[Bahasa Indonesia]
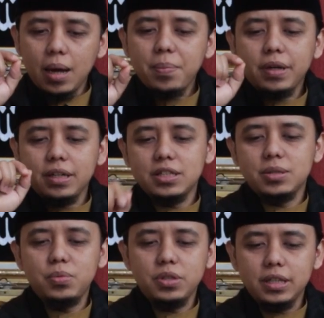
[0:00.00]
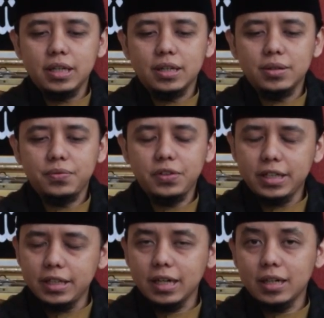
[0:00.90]
apa yang disebut dengan
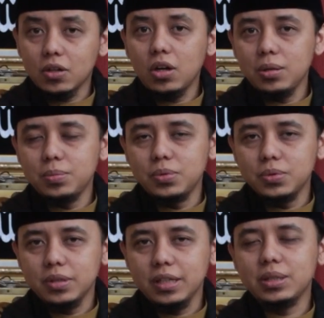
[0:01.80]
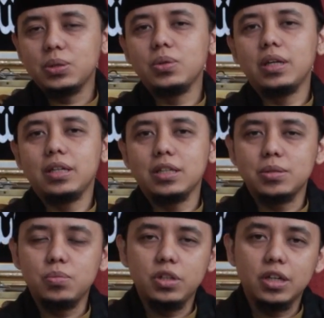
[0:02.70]
fikiran kolbu, itulah yang
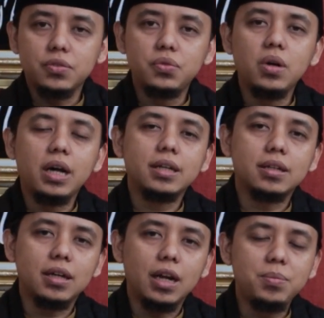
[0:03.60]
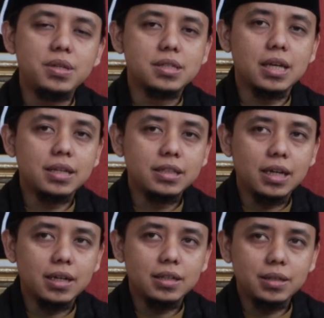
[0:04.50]
disebut dengan fuad, lapisan
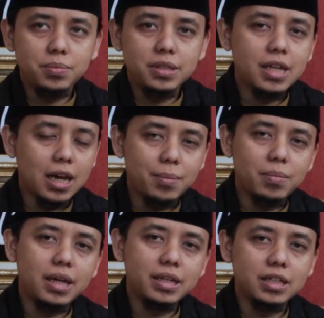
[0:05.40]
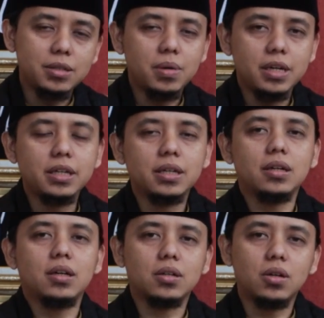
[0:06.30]
yang lebih dalam lagi
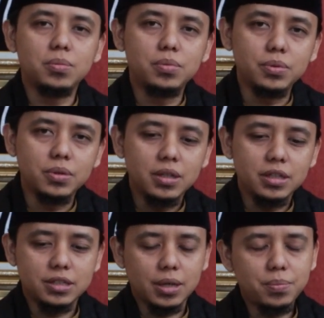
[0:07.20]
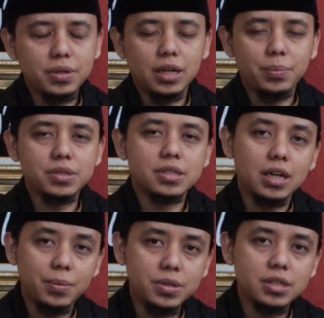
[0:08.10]
dibandingkan al-qalbu. Di samping
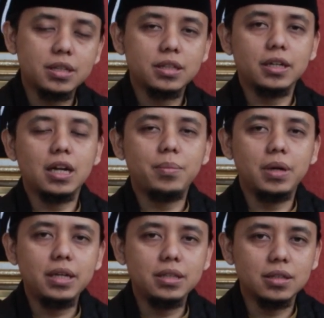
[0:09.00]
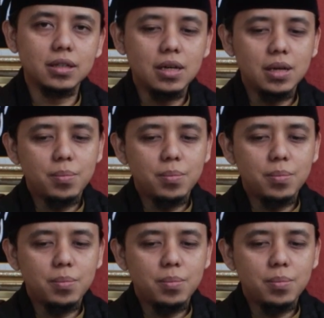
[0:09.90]
lapisan-lapisan terdalam lainnya,